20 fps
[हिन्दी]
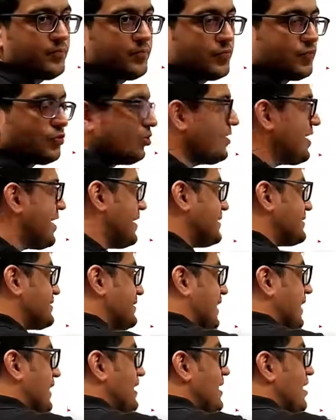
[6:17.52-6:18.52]
तो ये
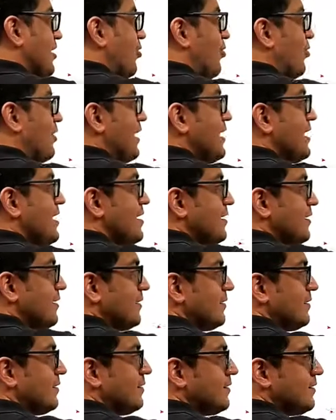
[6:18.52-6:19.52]
इसके लिए हो गई
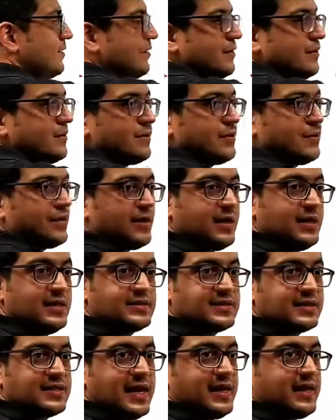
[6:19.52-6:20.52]

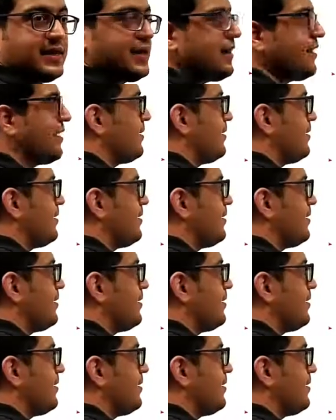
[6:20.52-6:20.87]
इंसिडेंट रे